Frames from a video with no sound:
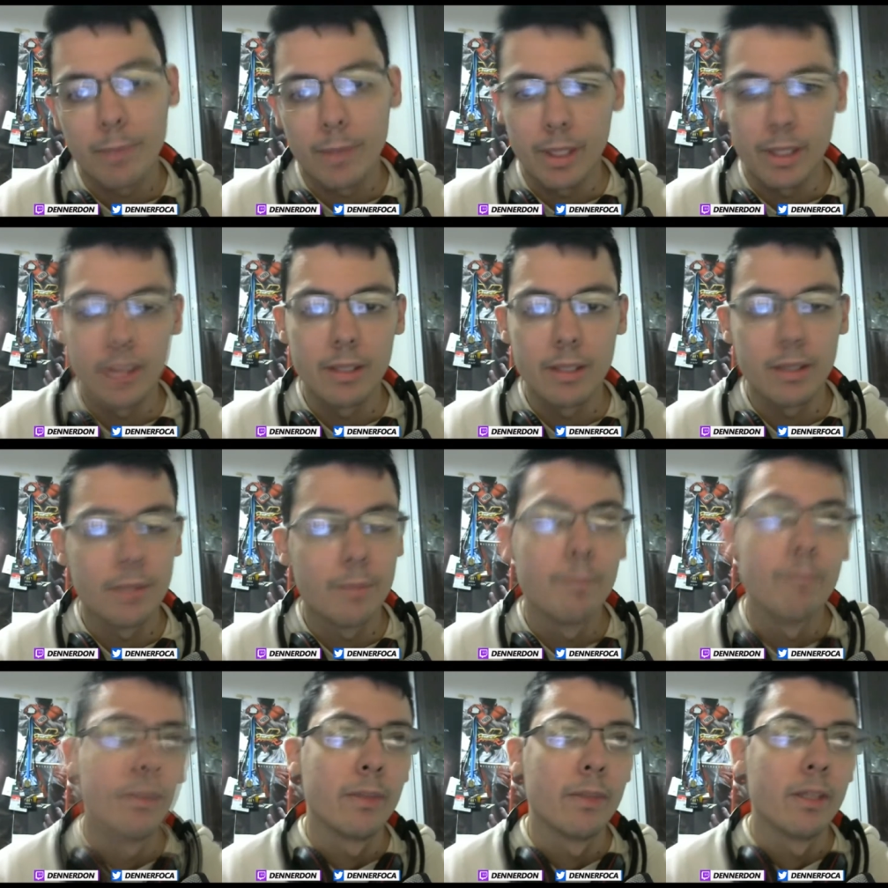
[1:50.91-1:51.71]
E
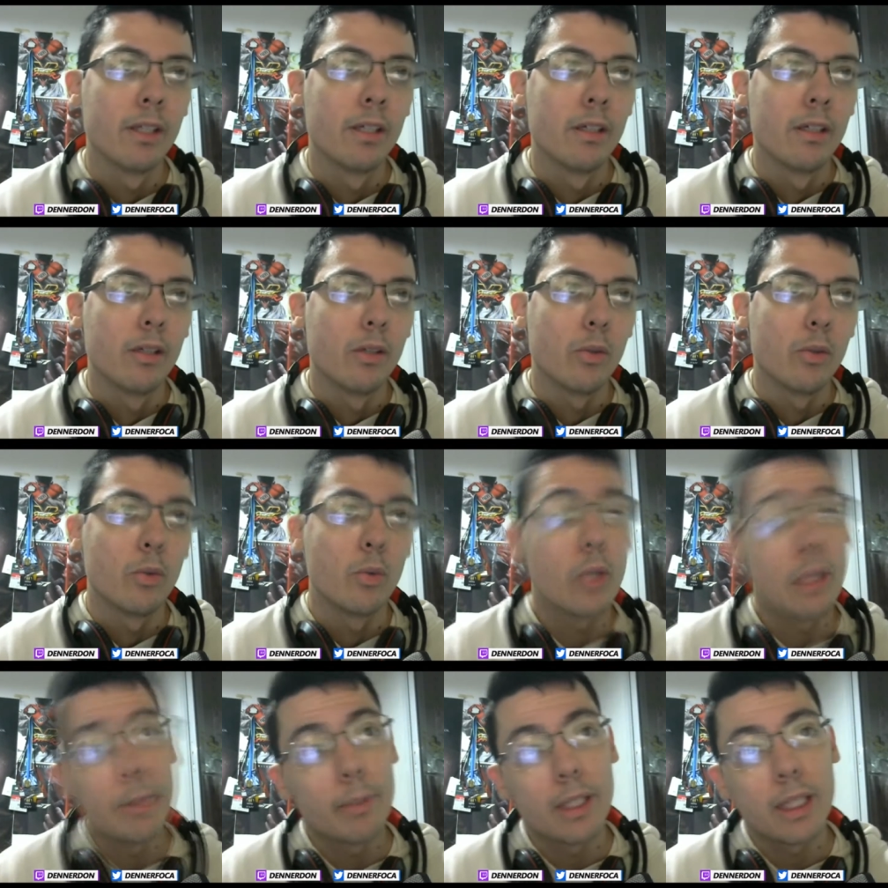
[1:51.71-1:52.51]
o
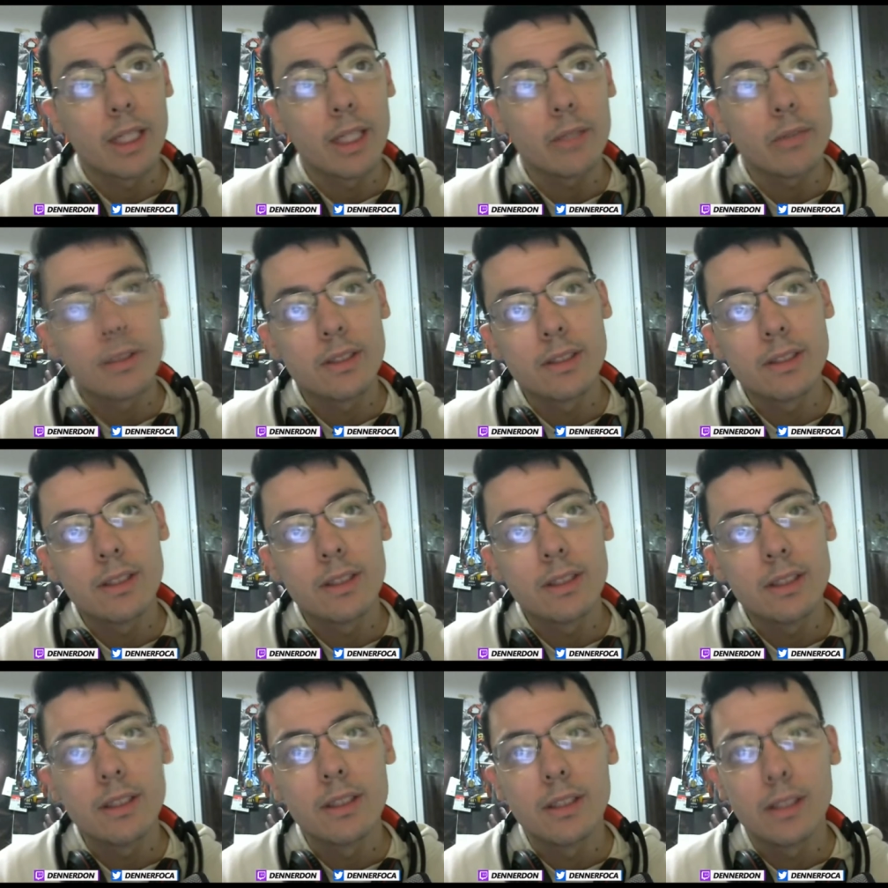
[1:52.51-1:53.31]
campeonato em
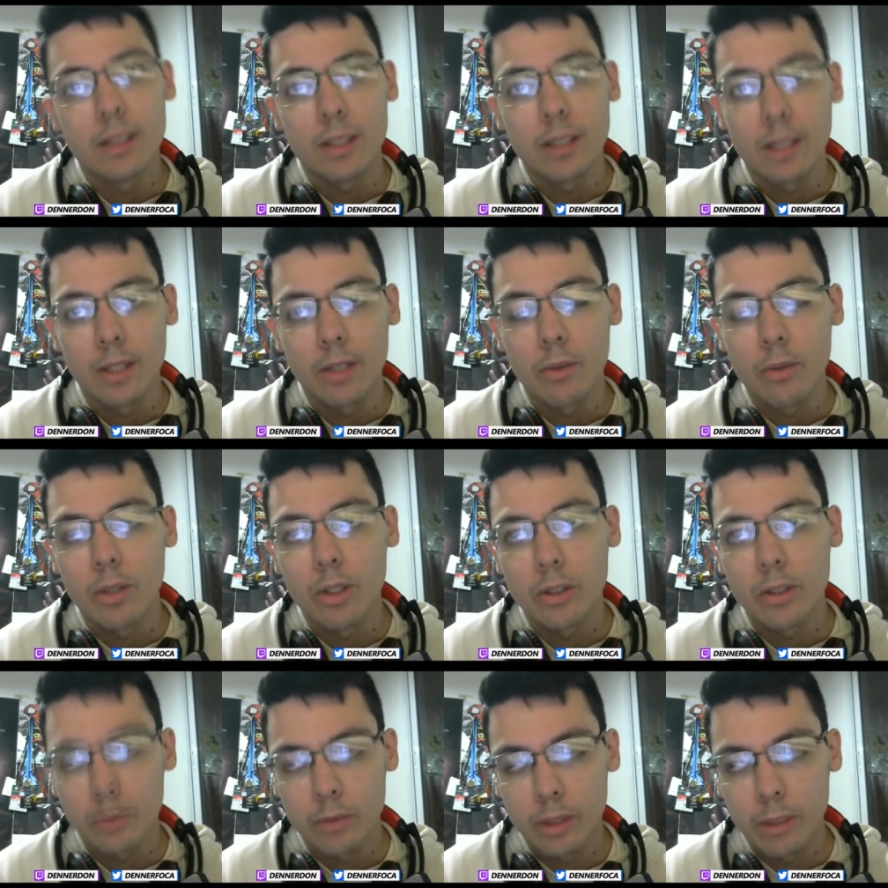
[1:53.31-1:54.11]
si, eu
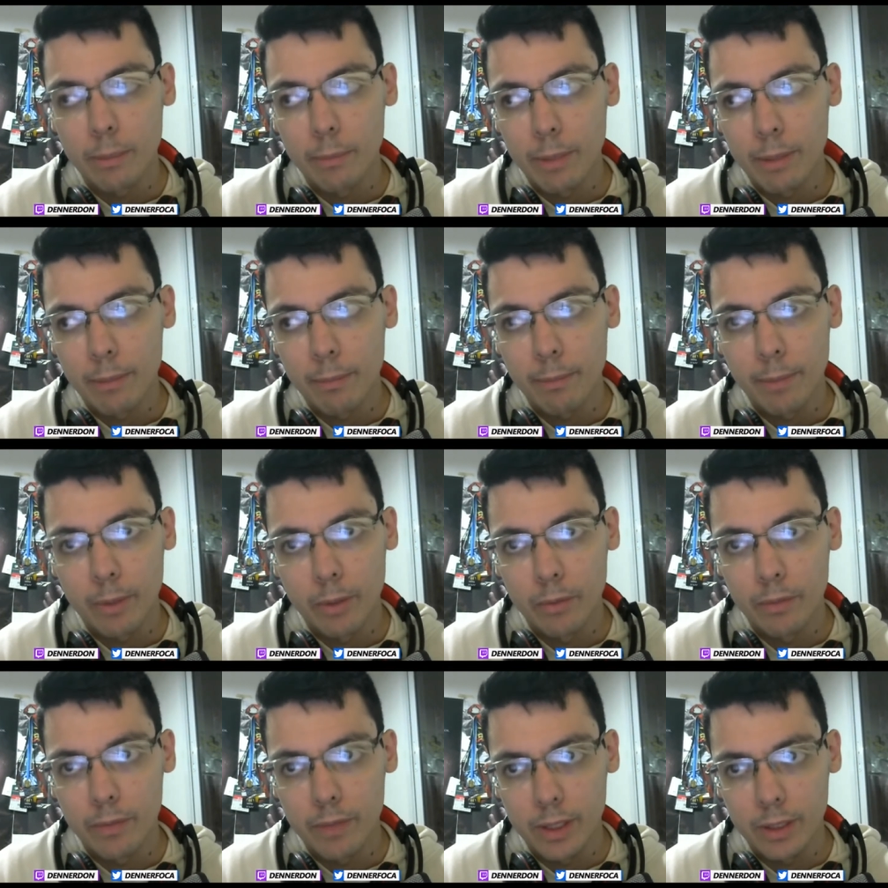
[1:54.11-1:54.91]
gosto também
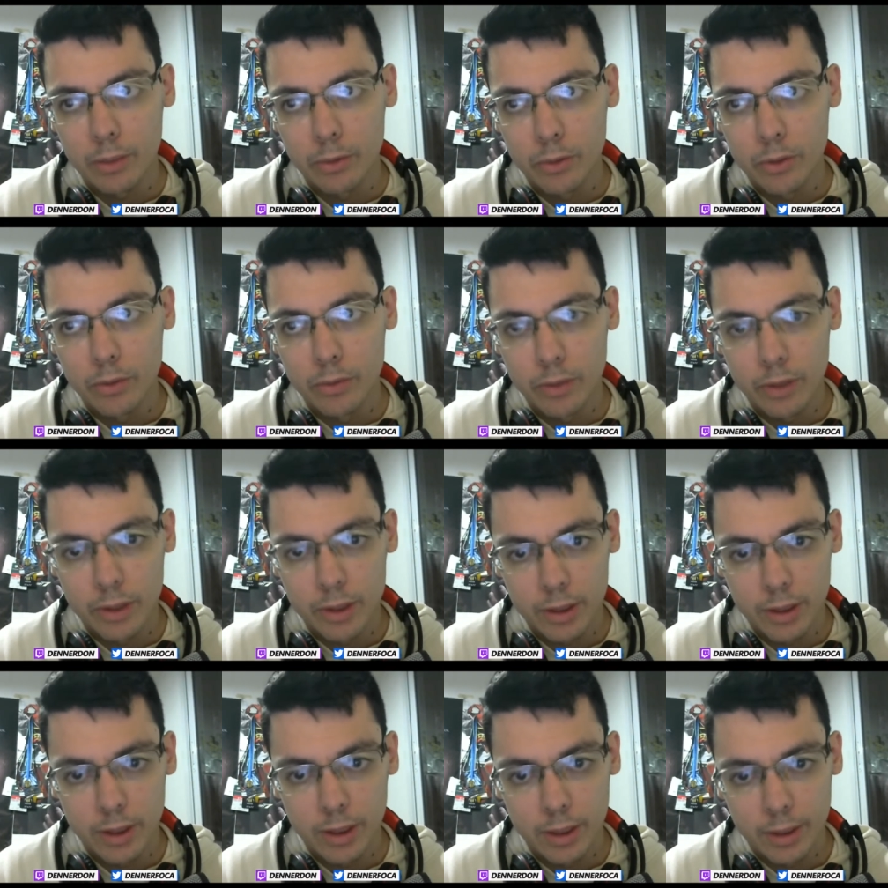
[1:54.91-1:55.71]
pelo fato de
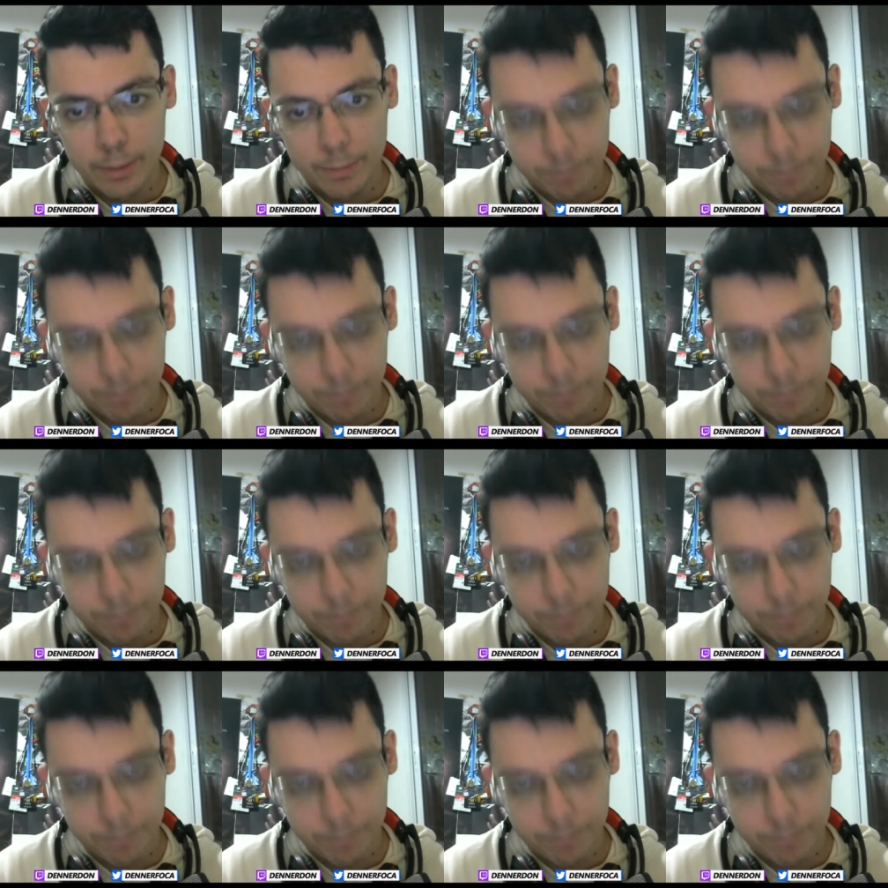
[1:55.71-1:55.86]
você